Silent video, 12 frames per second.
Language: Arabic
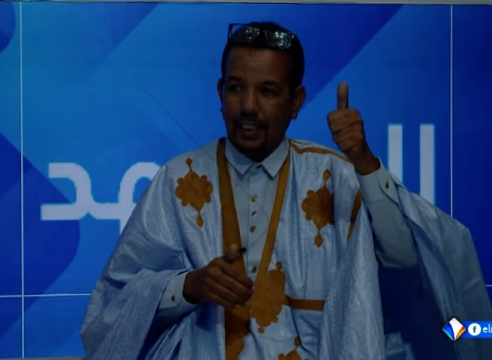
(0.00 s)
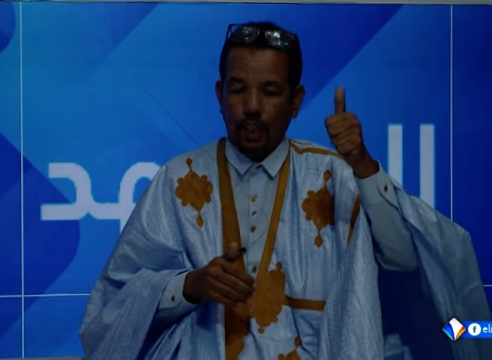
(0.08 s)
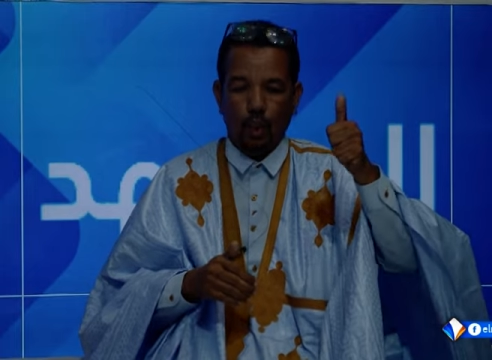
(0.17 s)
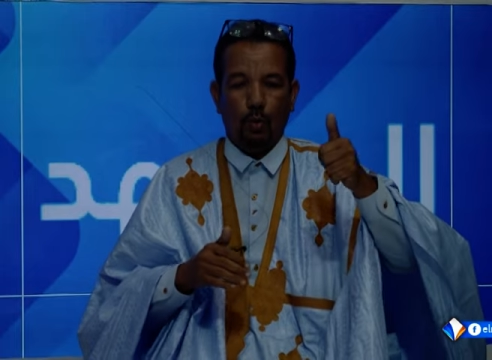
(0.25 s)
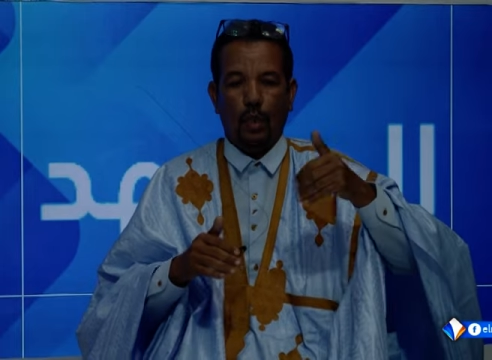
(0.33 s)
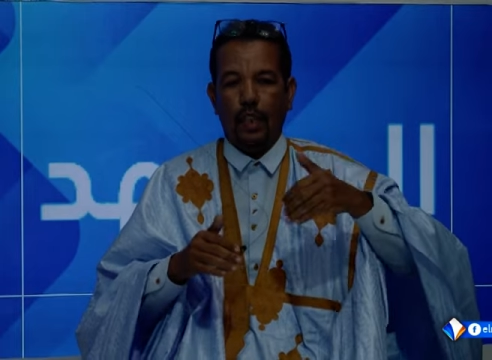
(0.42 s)

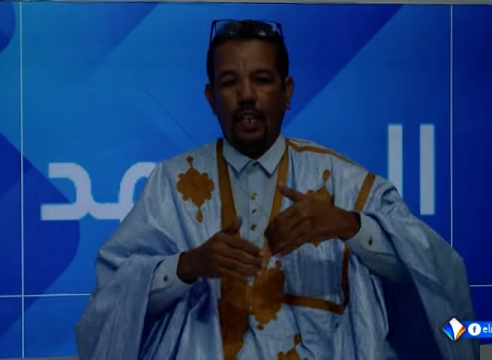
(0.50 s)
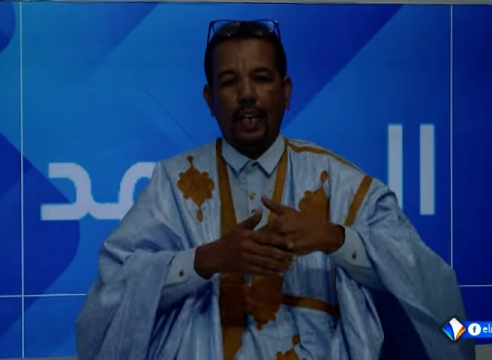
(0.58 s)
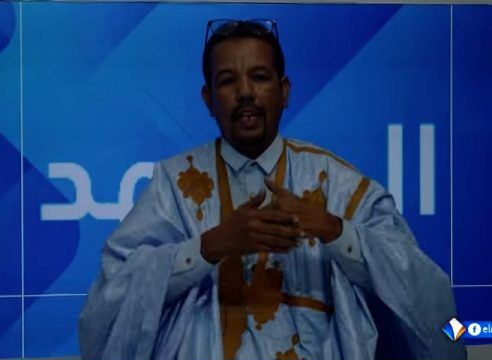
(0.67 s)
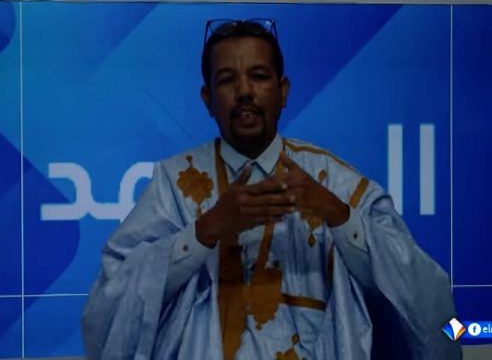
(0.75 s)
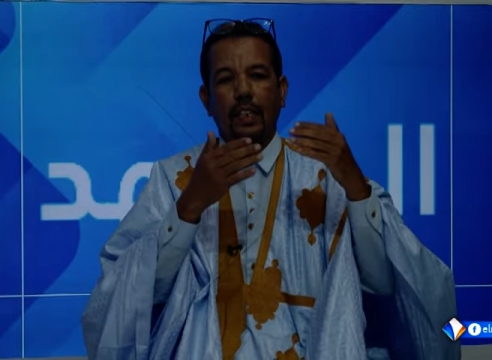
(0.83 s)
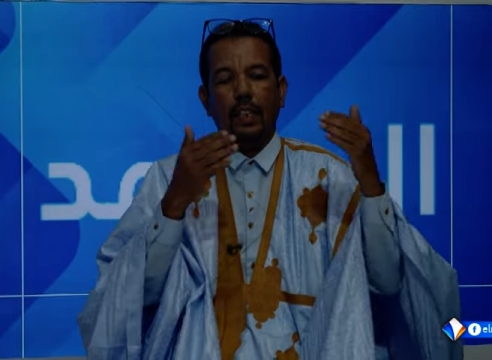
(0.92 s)
أو على
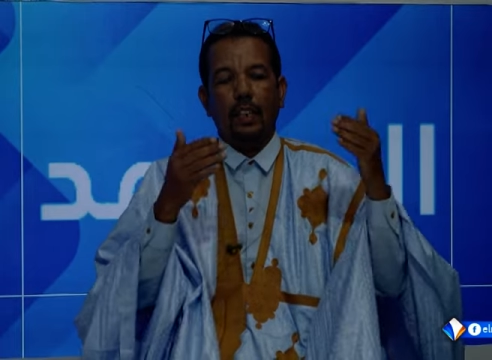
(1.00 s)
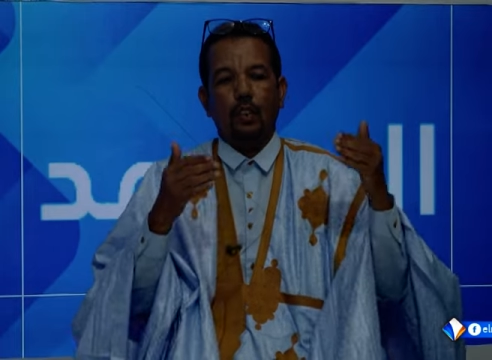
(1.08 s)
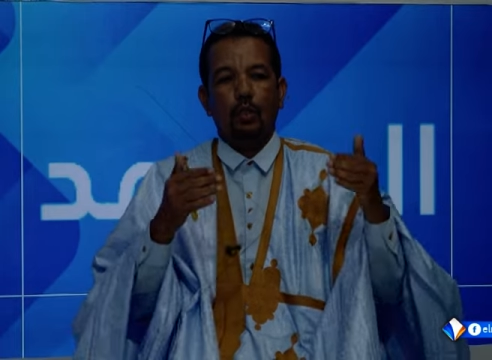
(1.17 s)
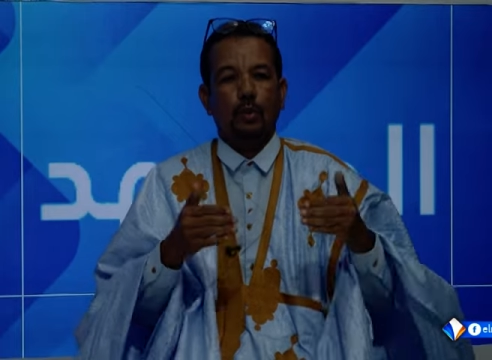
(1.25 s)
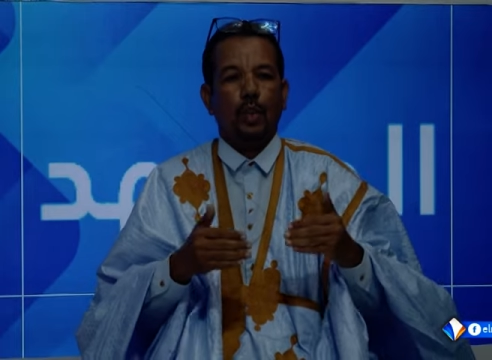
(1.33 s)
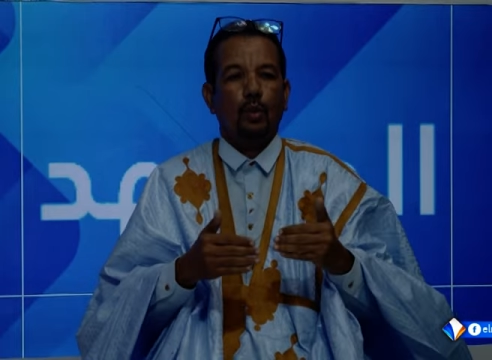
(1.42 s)
الأقل
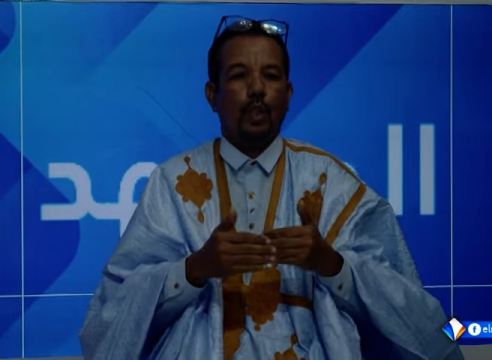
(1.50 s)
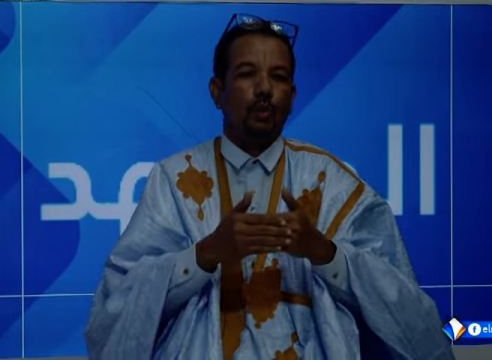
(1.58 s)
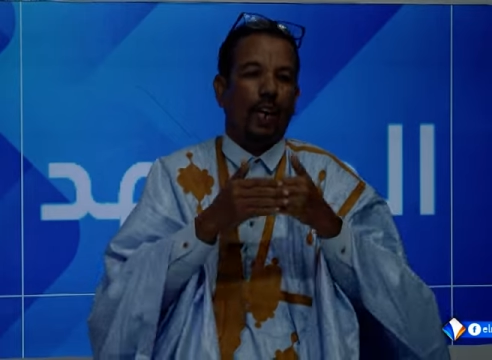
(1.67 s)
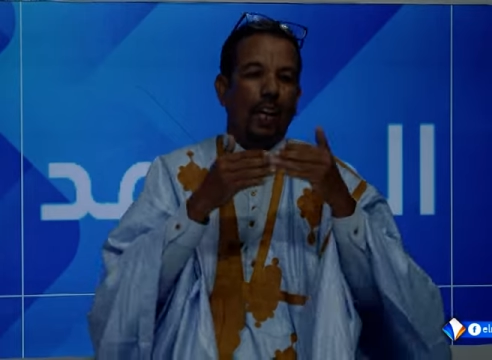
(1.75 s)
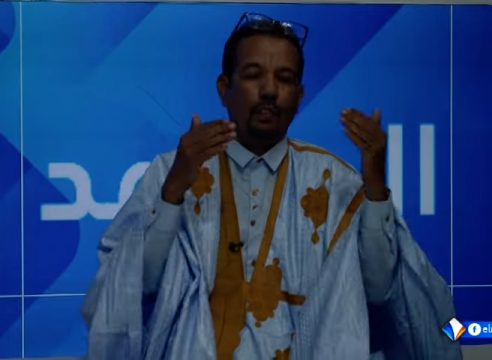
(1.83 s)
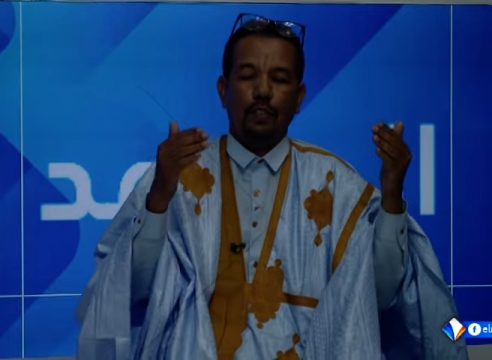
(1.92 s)
يمكن أن
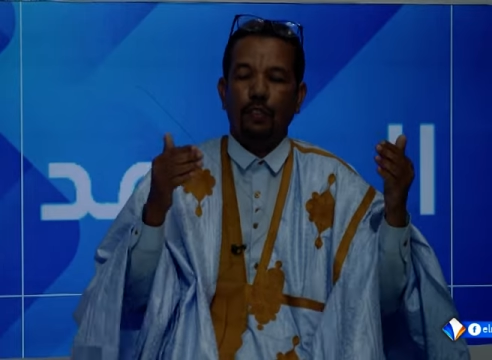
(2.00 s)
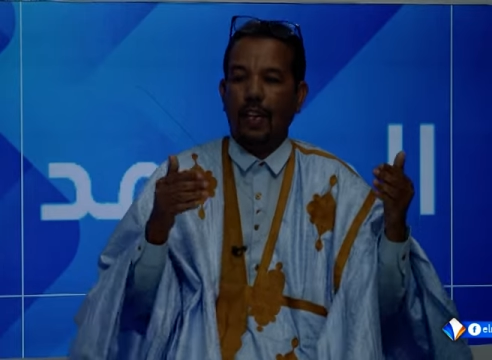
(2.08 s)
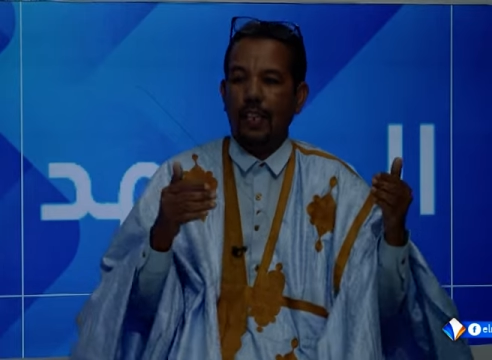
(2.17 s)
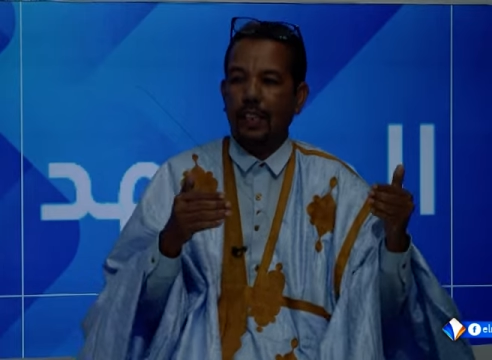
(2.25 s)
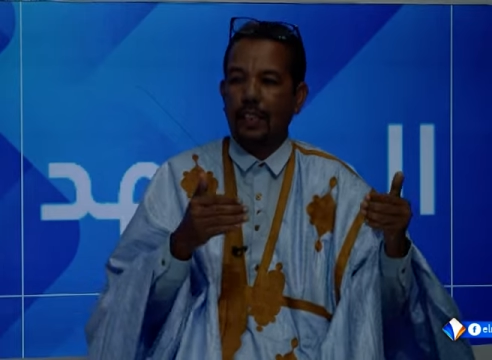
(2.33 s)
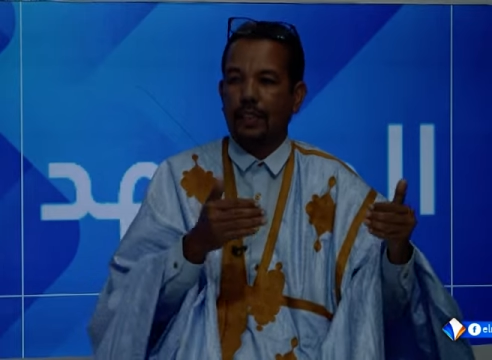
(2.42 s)
يخفف
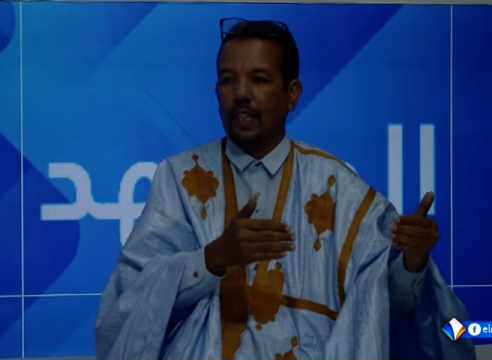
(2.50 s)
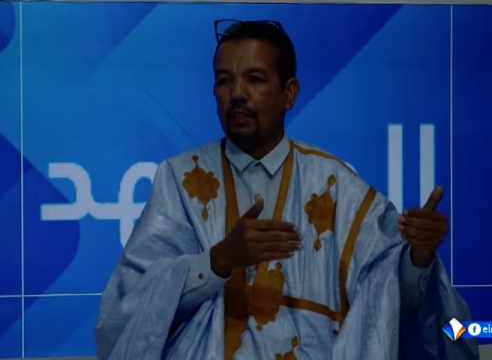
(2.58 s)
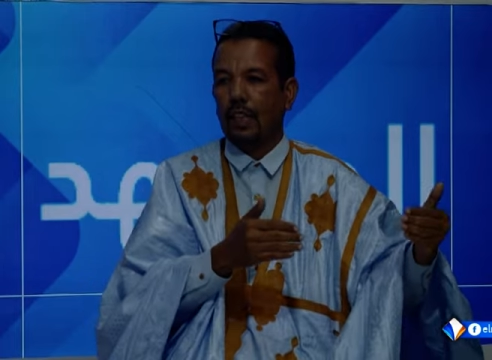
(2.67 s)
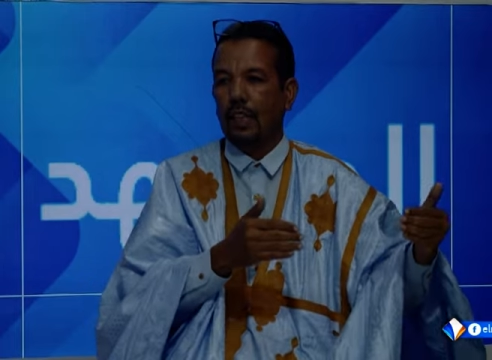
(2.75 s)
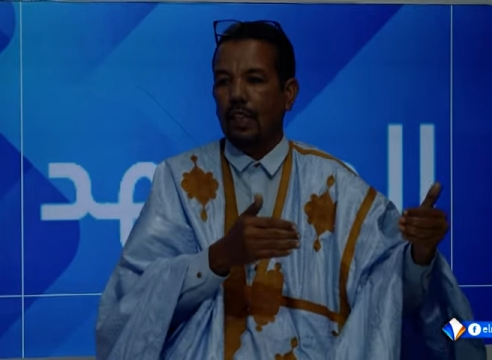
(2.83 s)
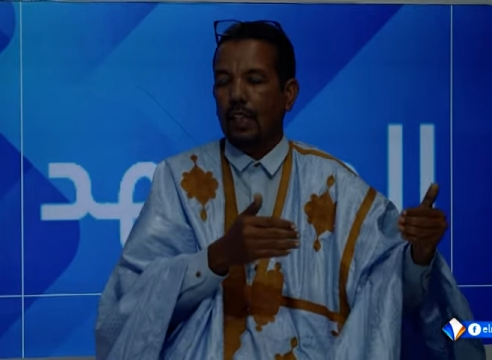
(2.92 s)
علينا الصرف